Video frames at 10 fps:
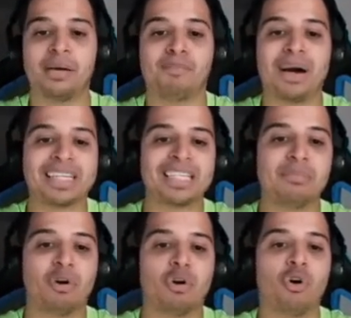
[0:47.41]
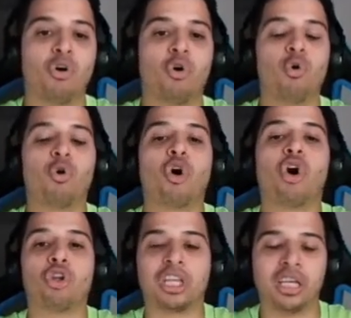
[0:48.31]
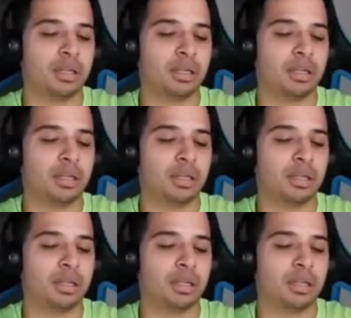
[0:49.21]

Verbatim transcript: Máximo Ugolotti.